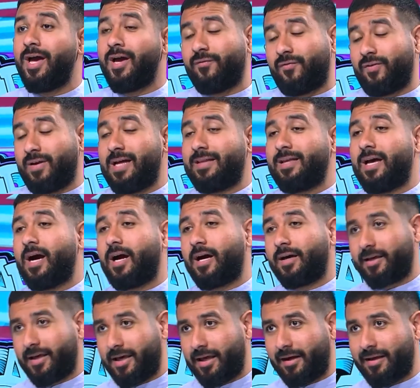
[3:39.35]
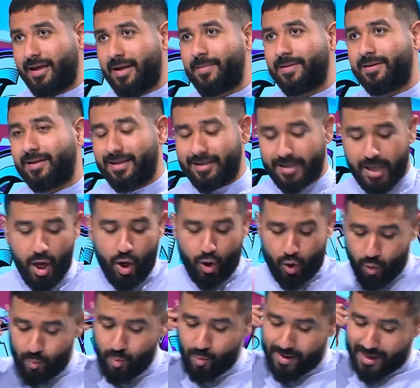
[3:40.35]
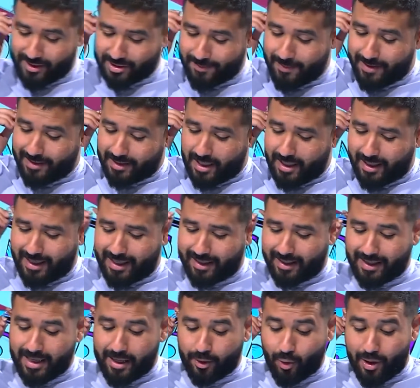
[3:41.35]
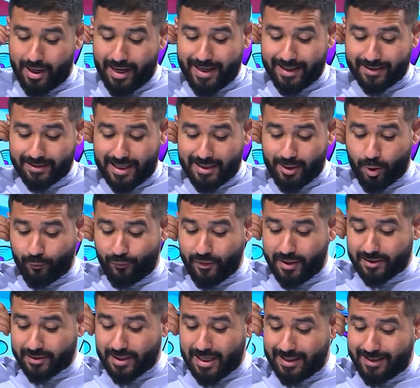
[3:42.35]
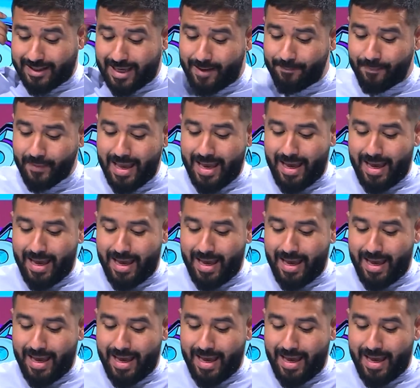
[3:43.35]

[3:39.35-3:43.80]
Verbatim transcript: في نادي اخر غير ريال مدريد عموما عشان ما نتاخر خلينا نروح على ايطاليا وفي ايطاليا